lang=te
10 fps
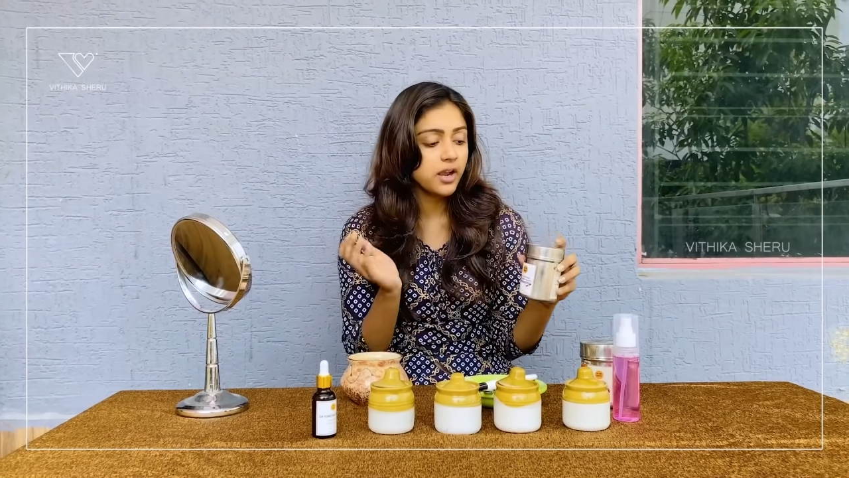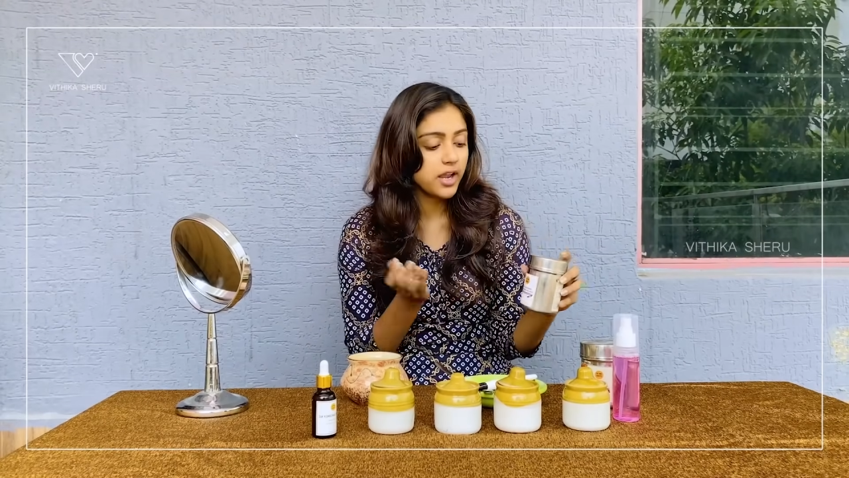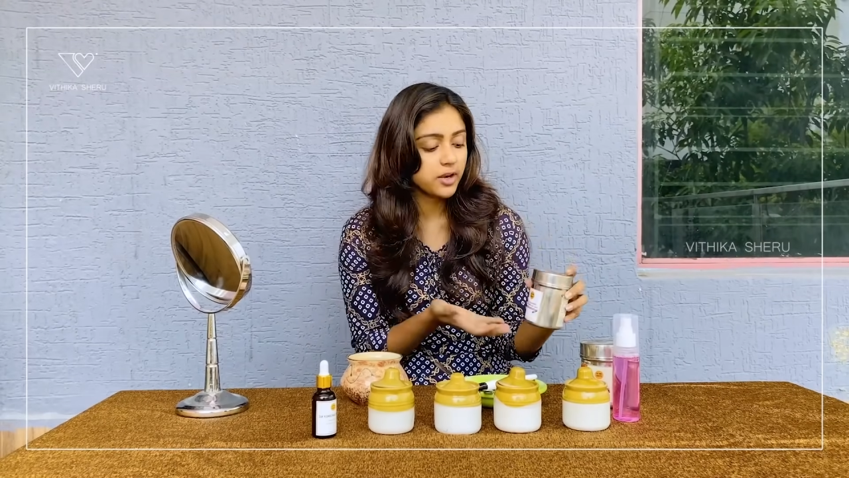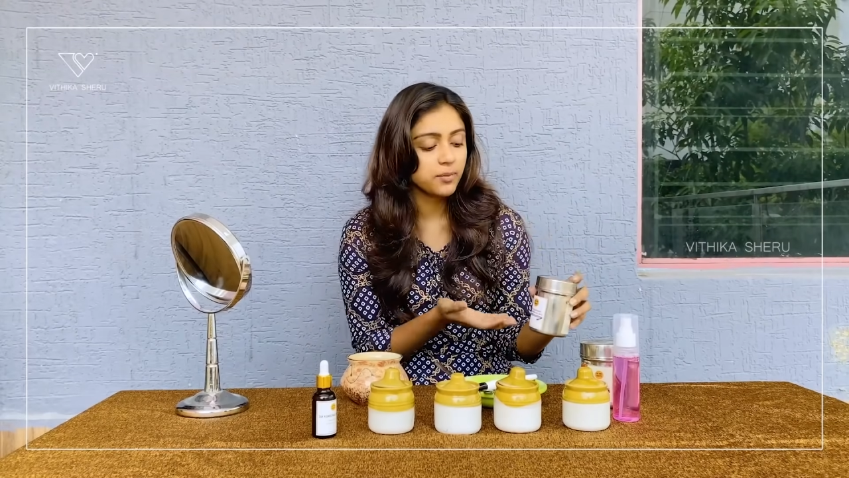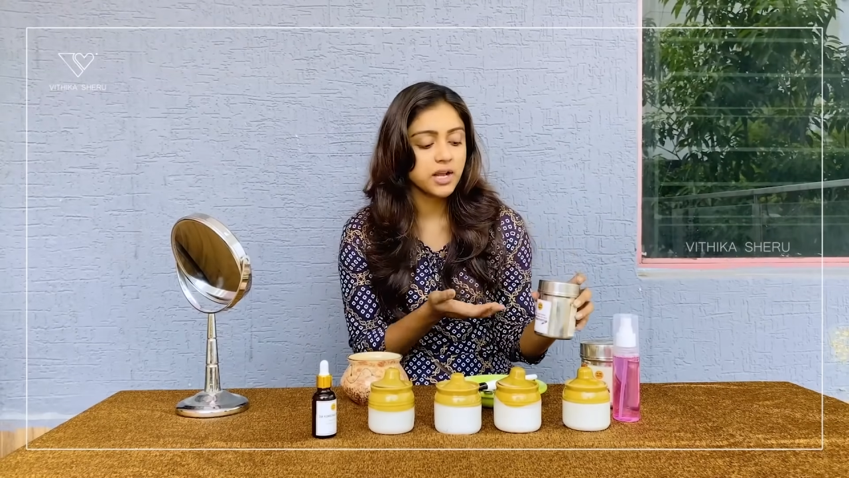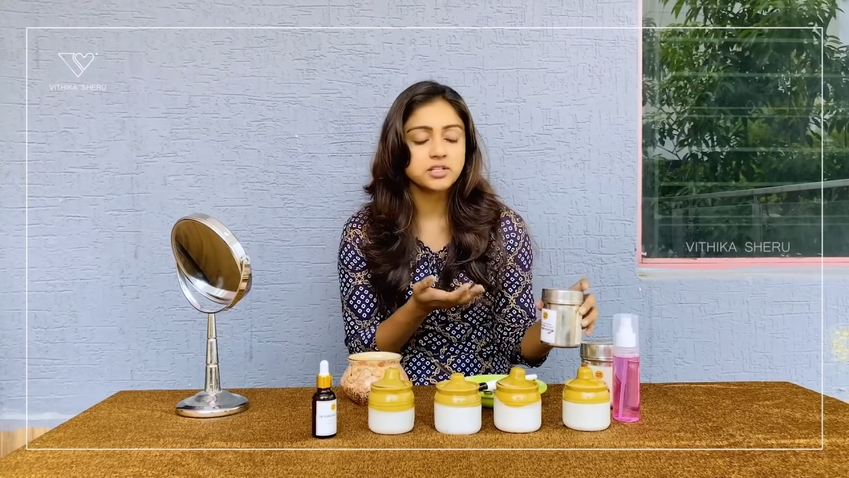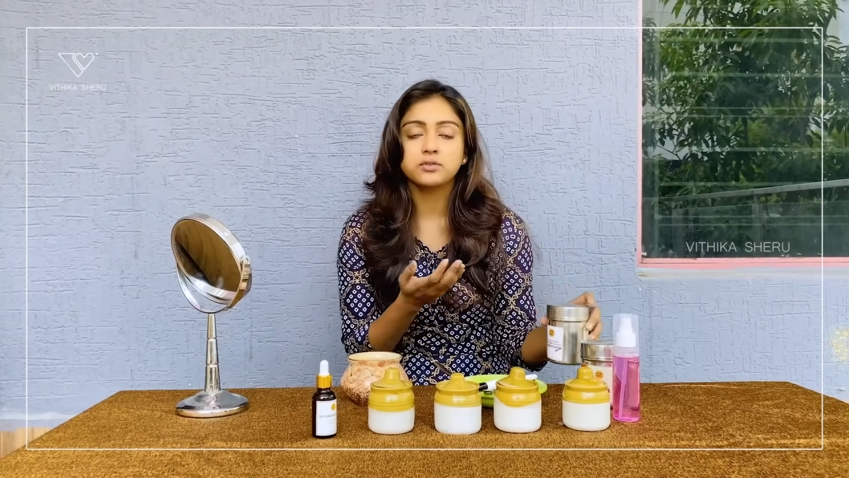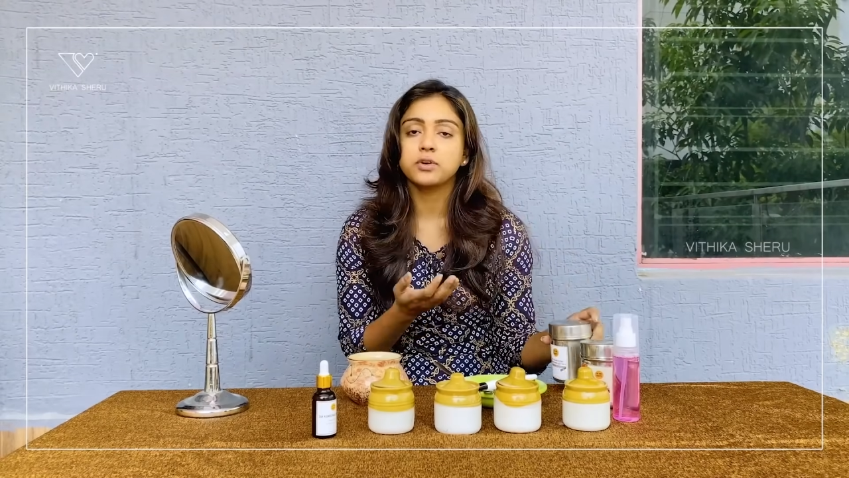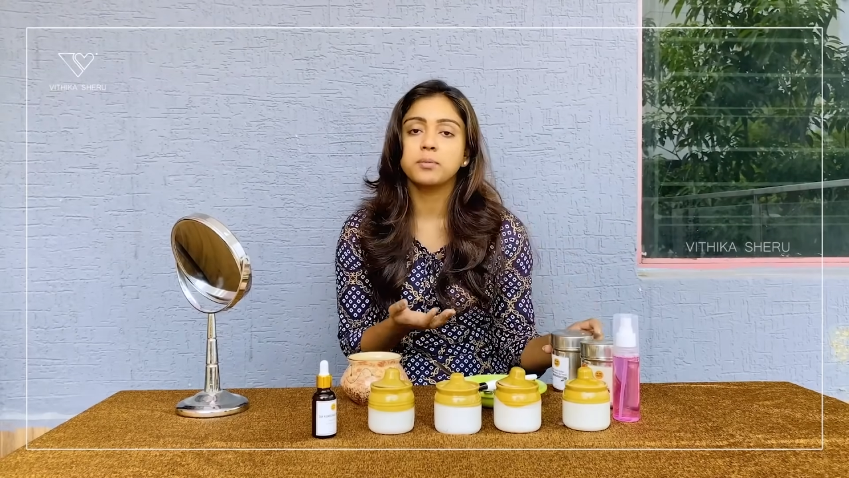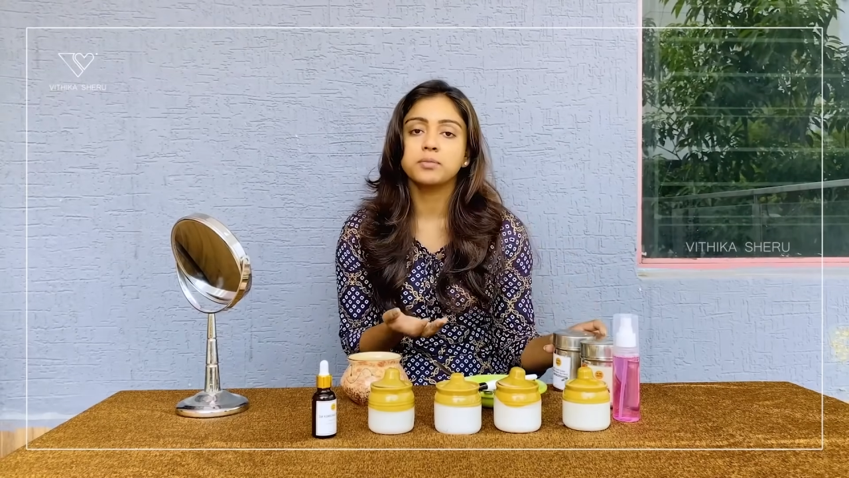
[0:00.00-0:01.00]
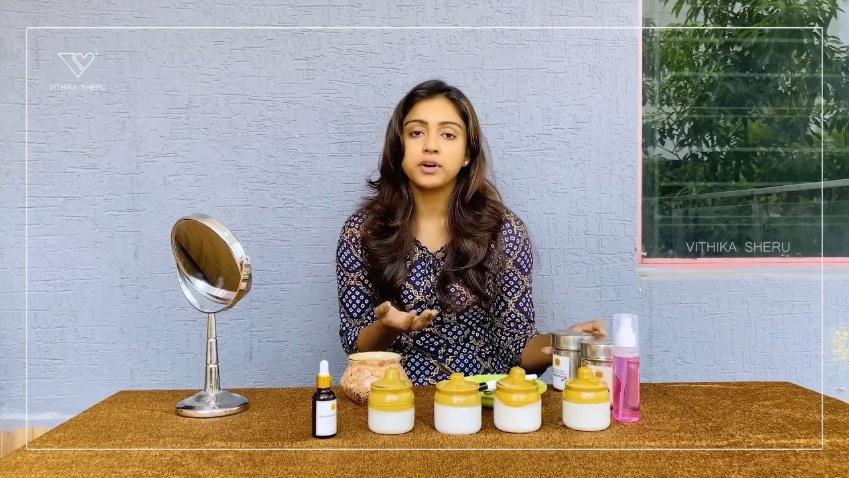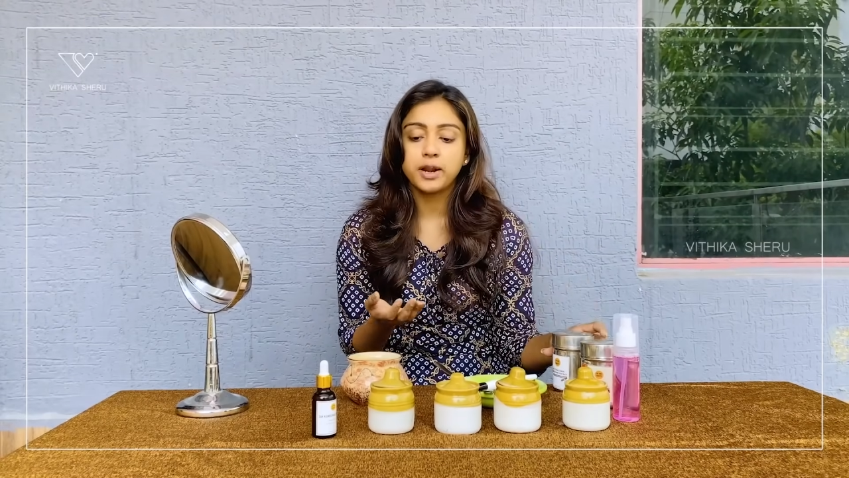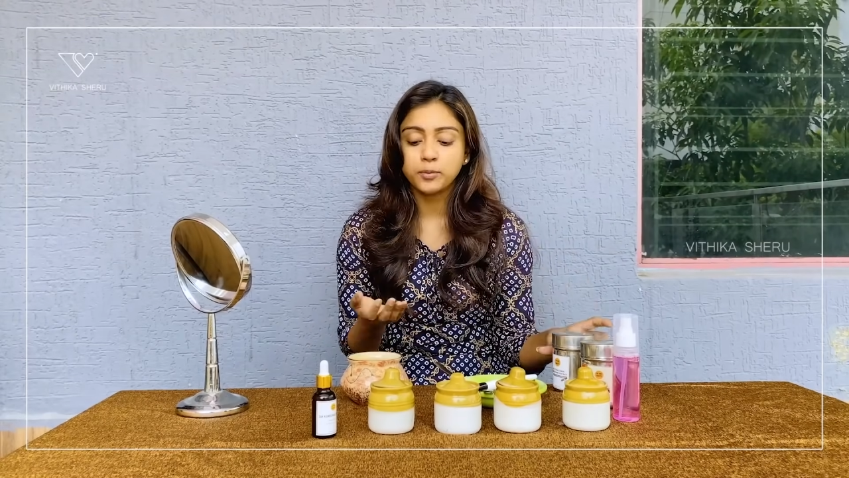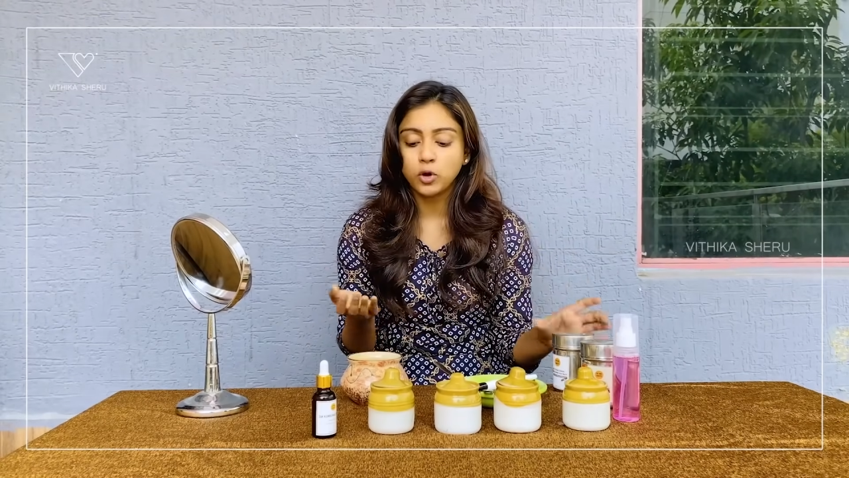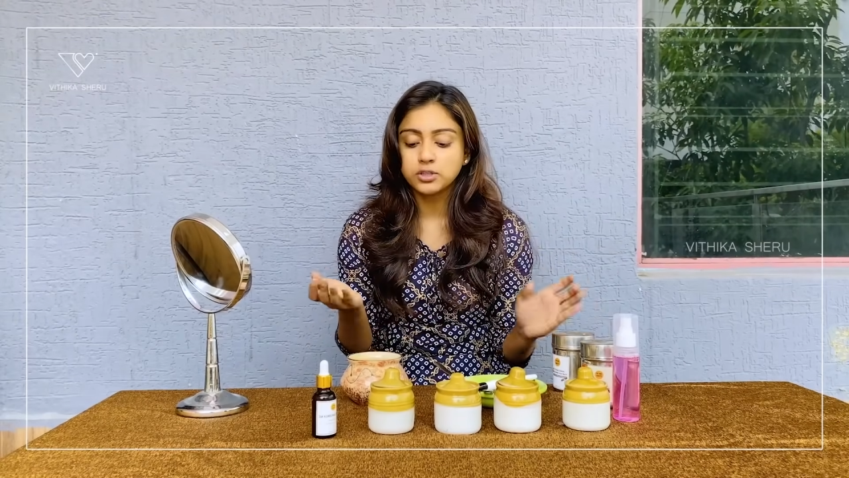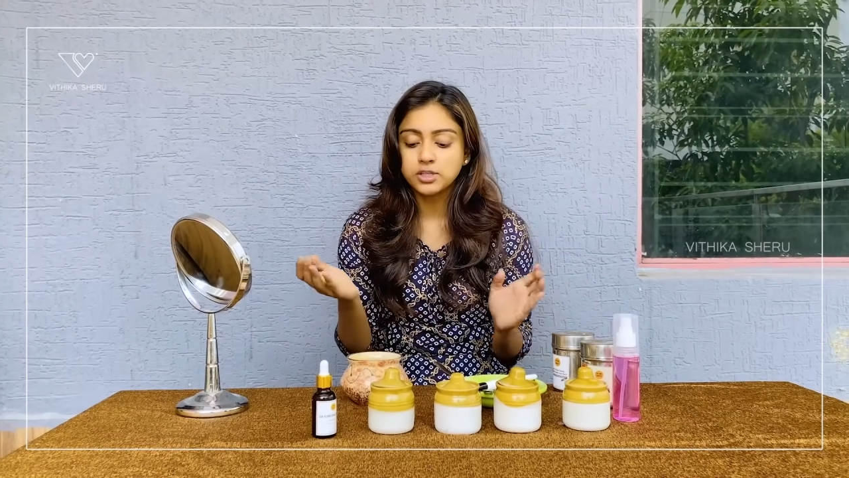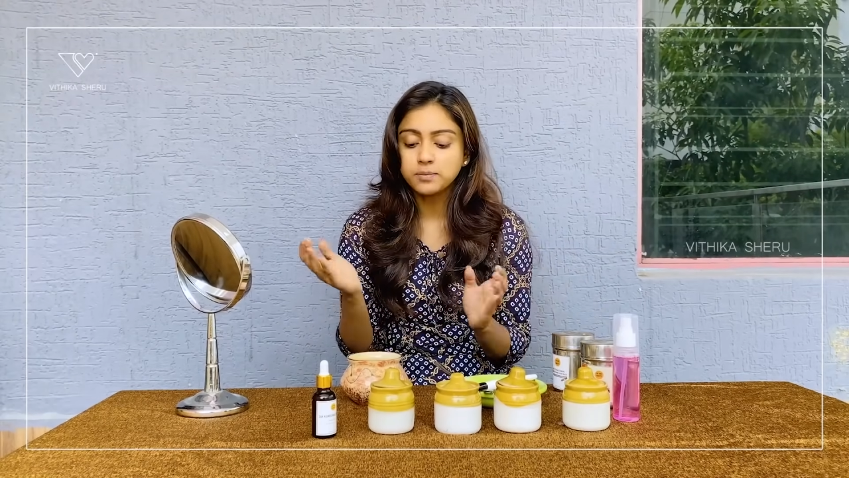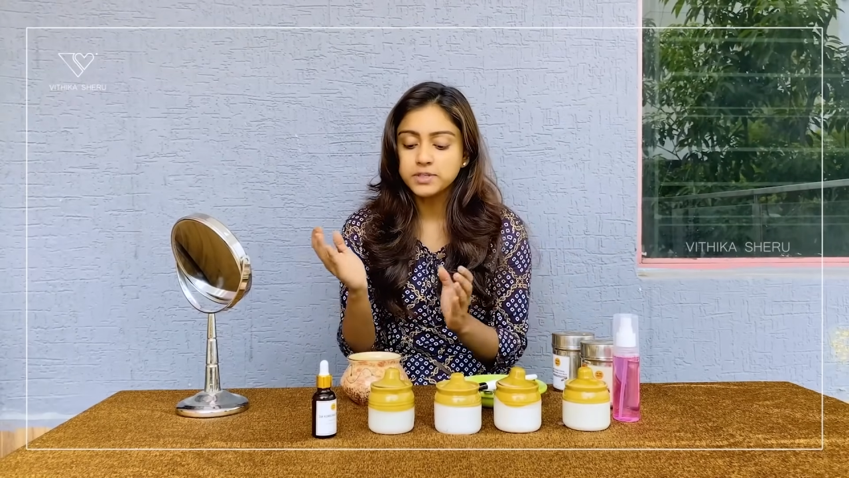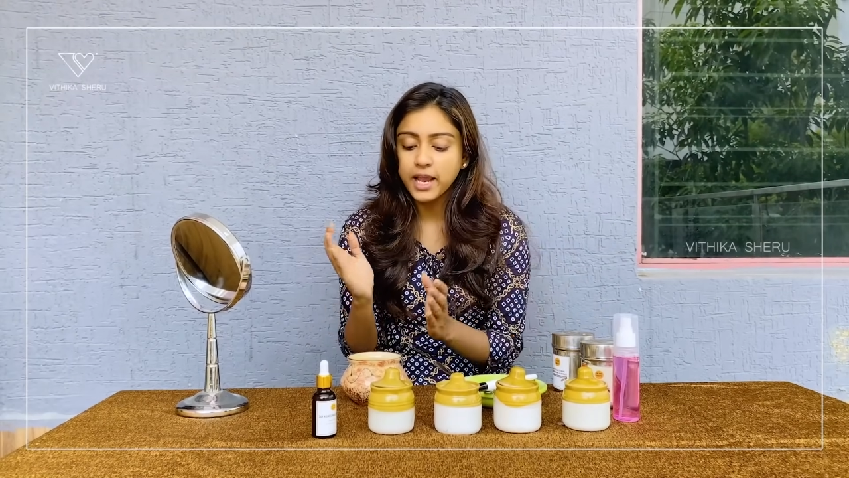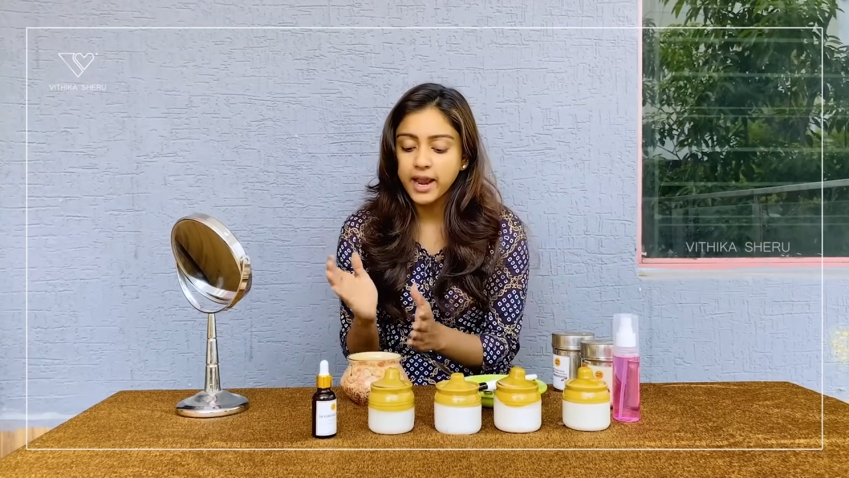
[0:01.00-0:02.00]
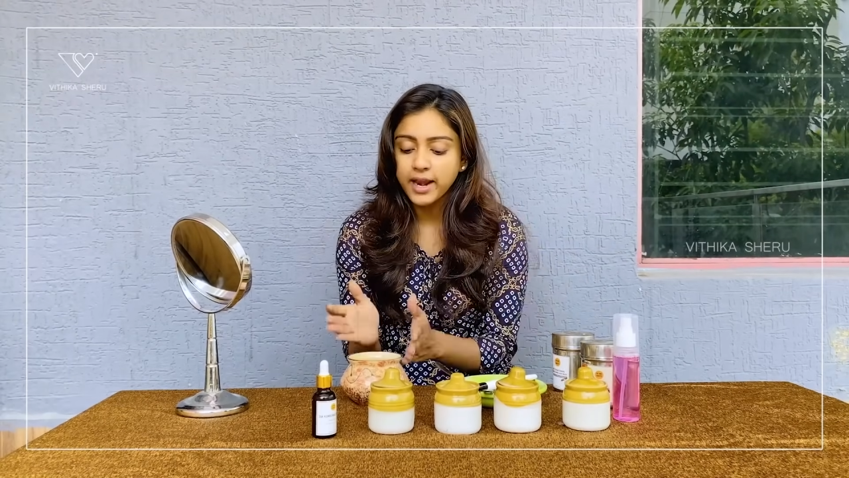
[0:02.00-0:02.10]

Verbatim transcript: hair mask from tribe concepts